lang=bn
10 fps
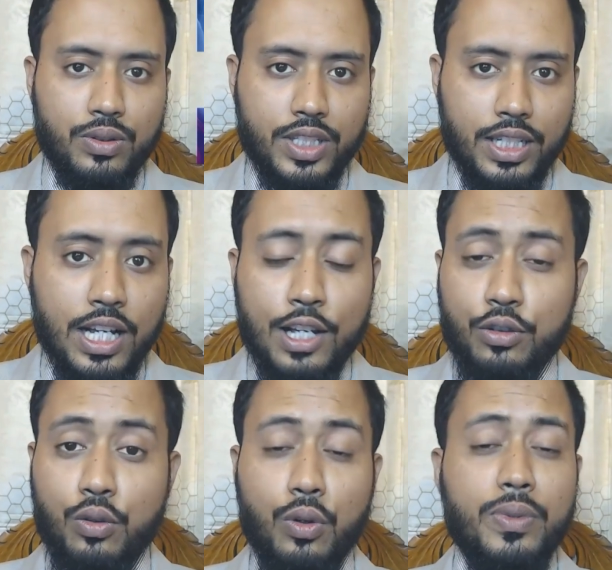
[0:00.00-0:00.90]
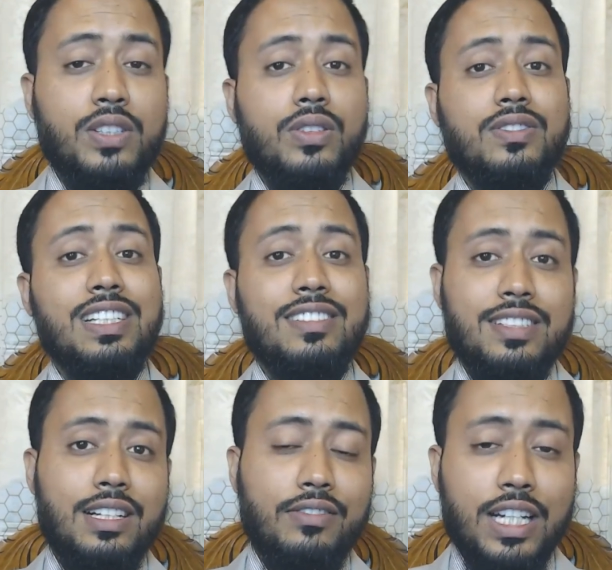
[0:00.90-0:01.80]
করছে তো ওবিসোজিন্স
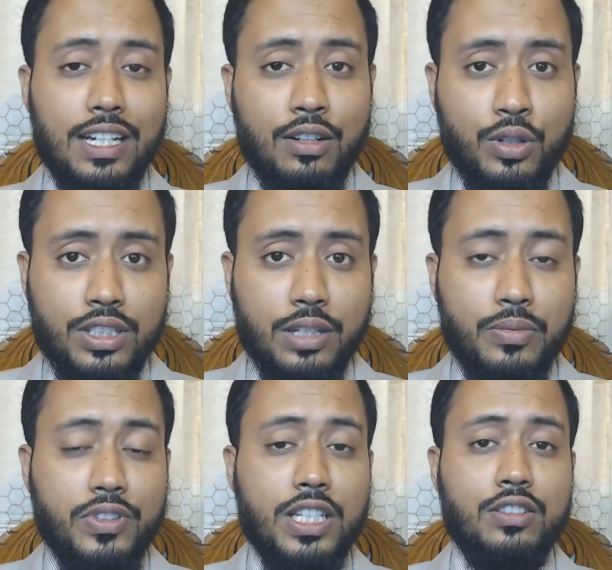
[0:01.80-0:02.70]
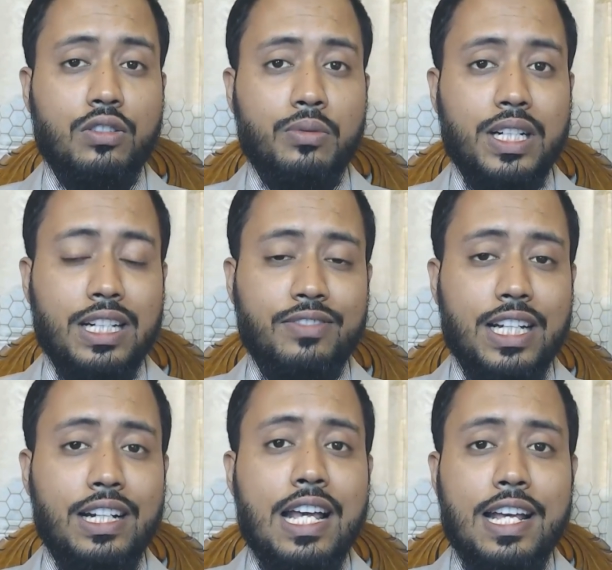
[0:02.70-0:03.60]
কেমিক্যাল হচ্ছে বিশেষ রকমের কেমিক্যাল